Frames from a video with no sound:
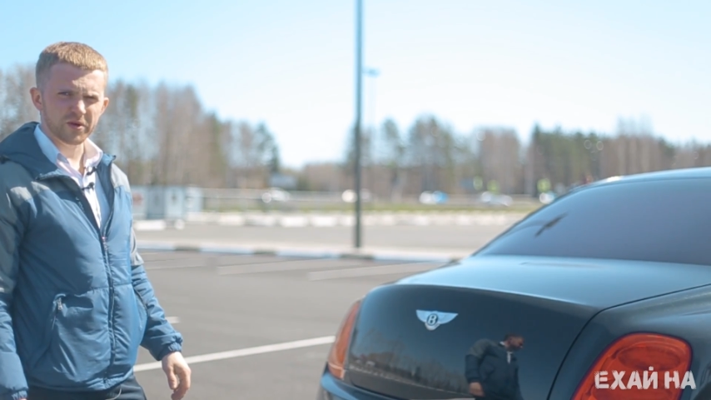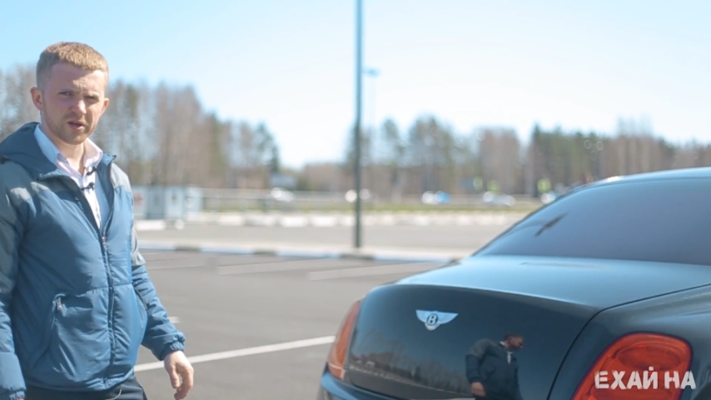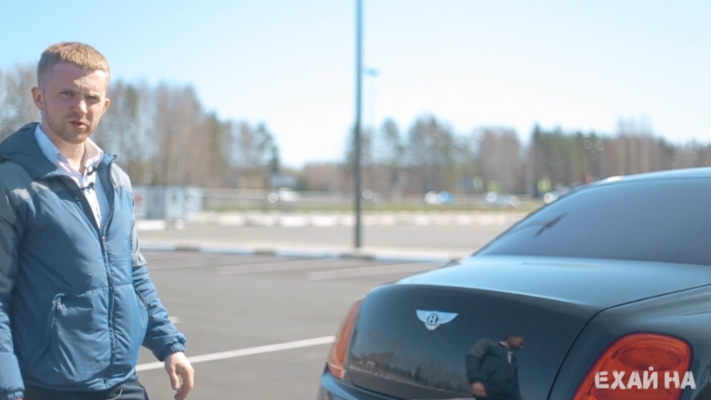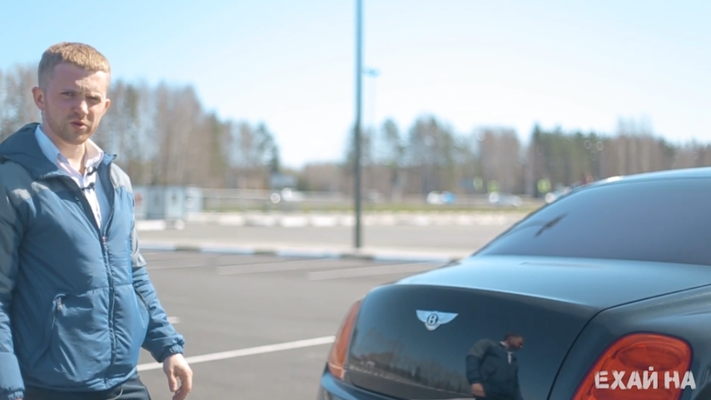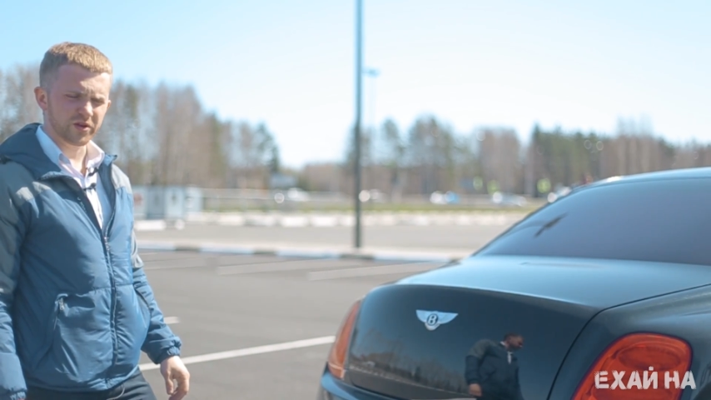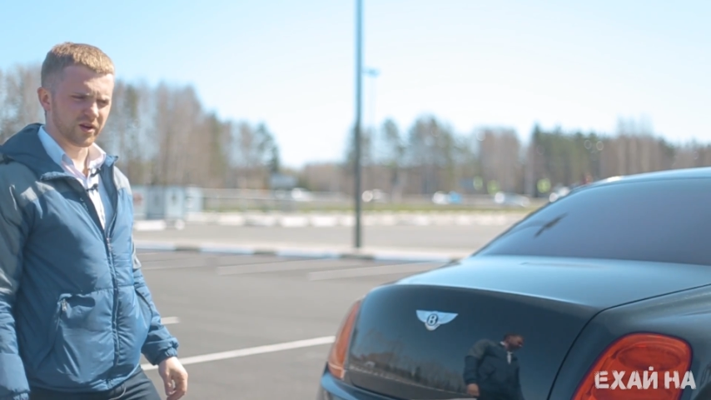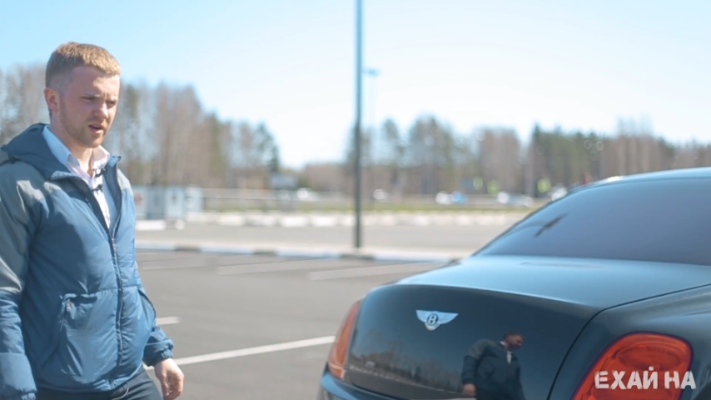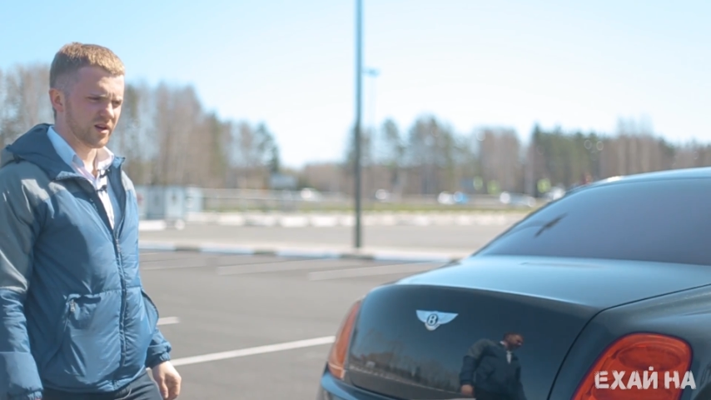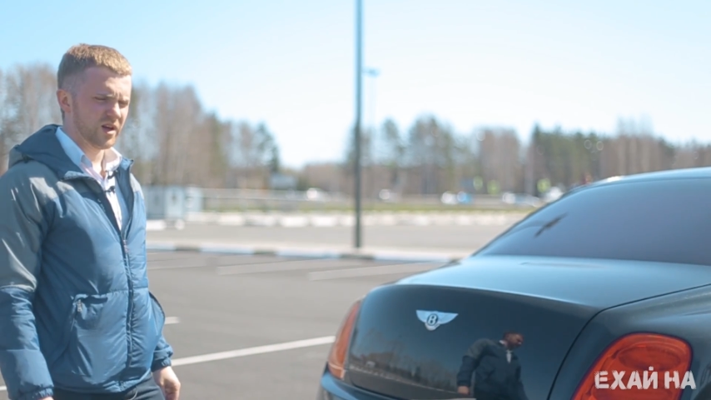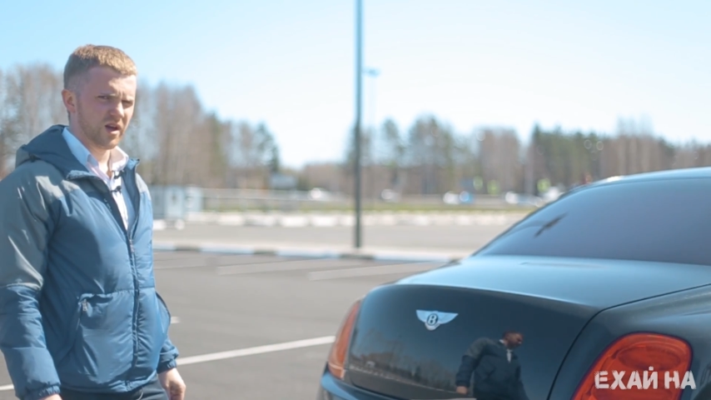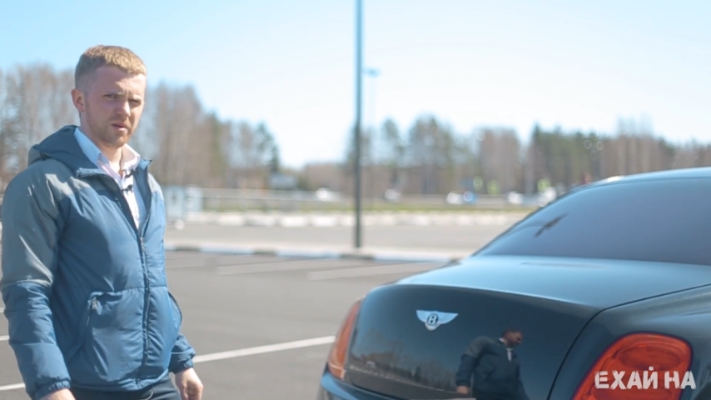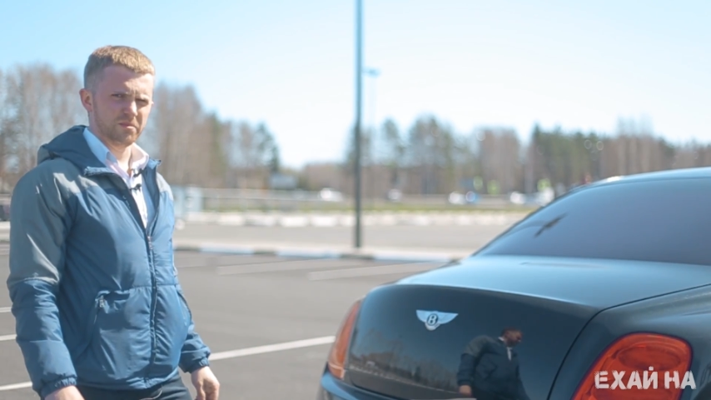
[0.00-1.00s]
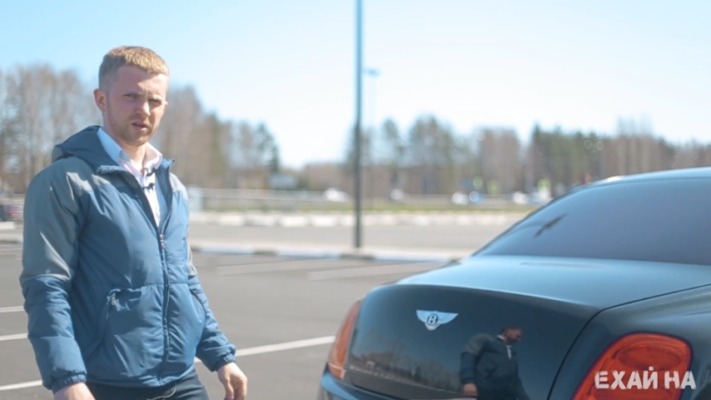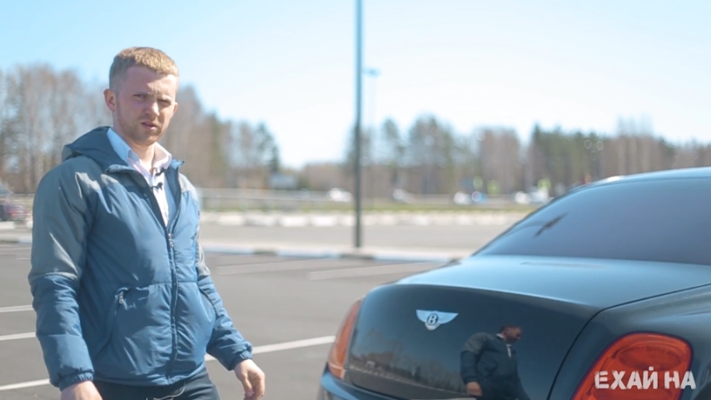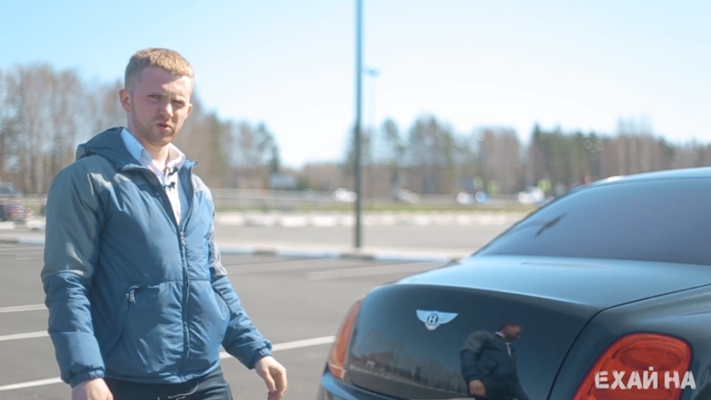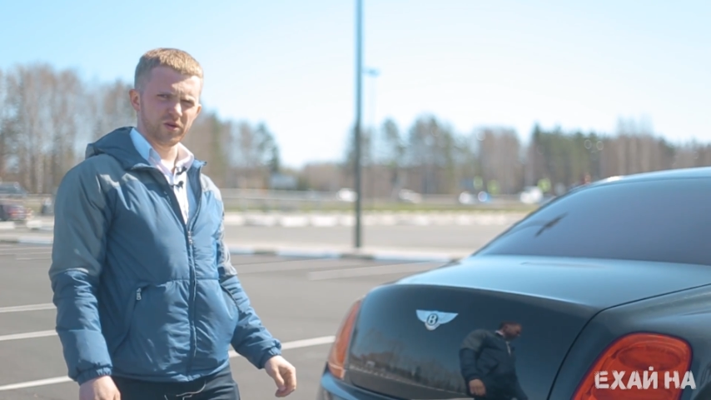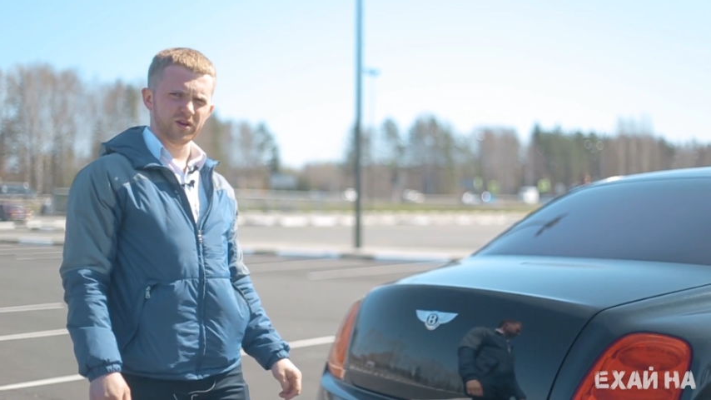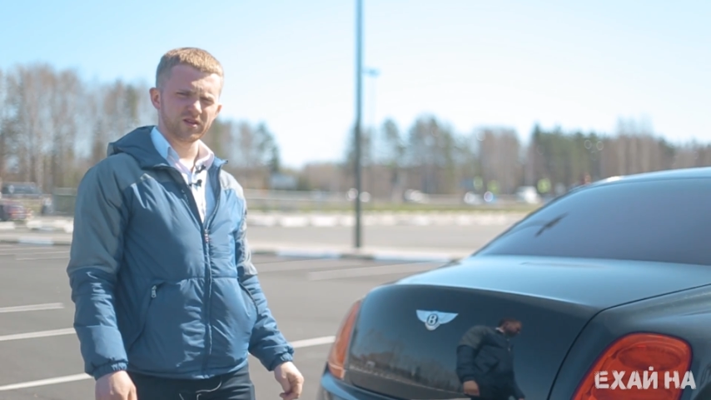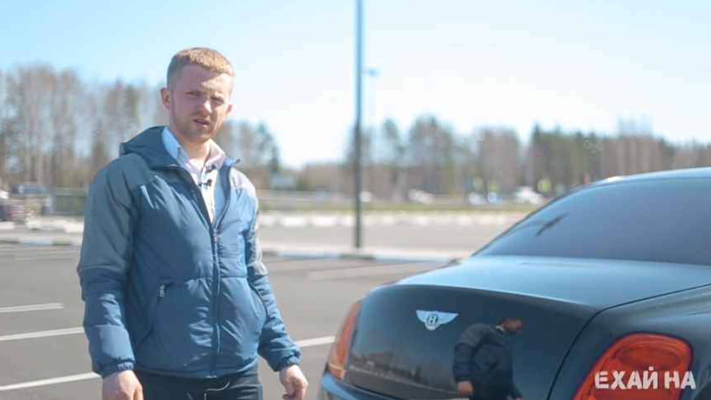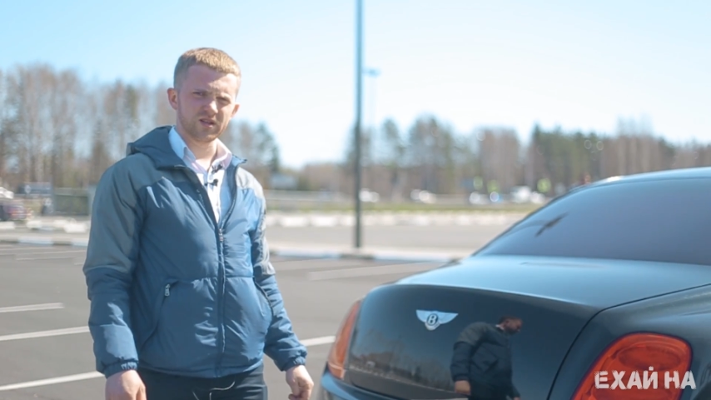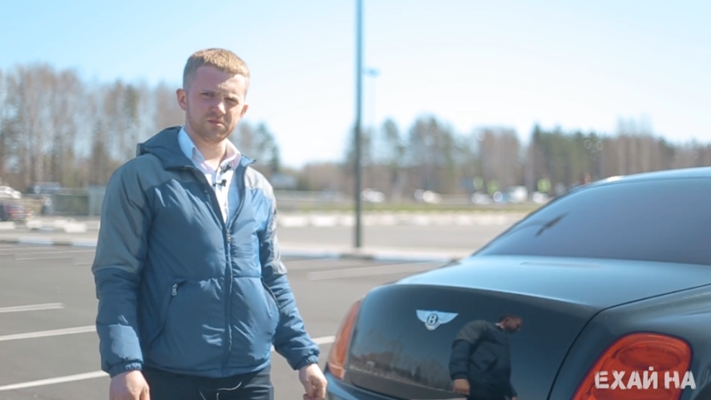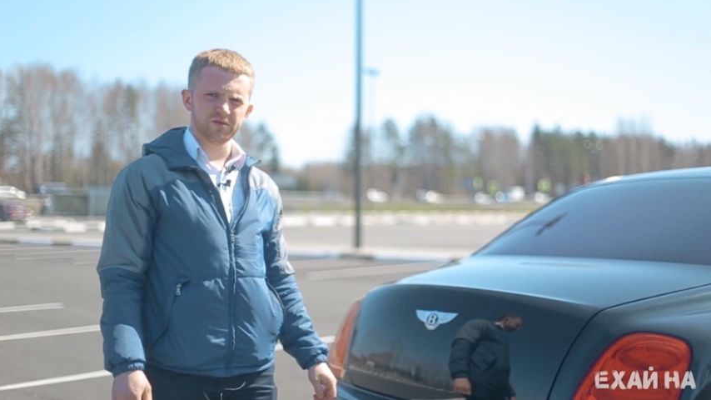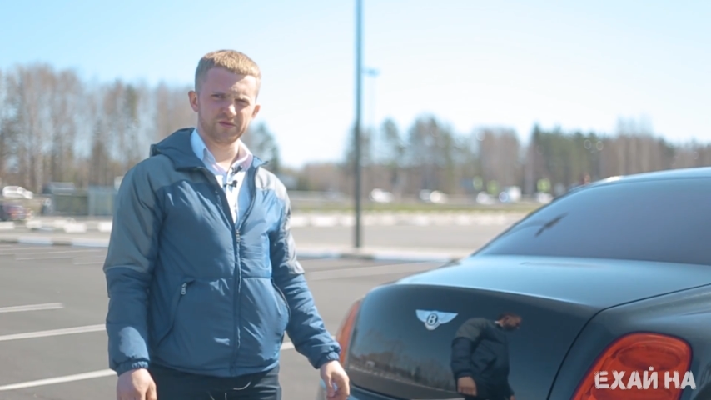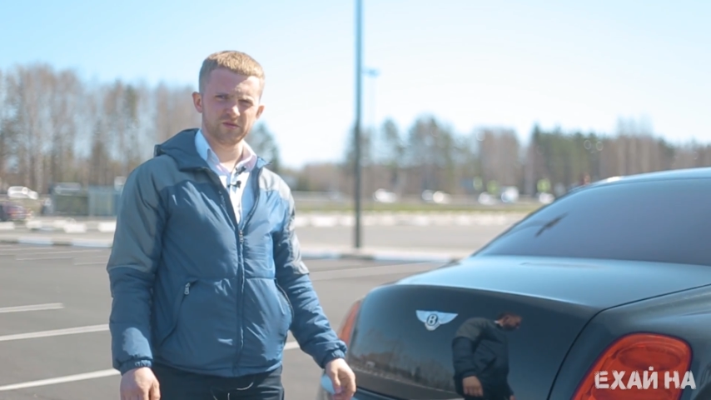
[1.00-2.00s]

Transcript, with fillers: парктроника. Парктроник на этом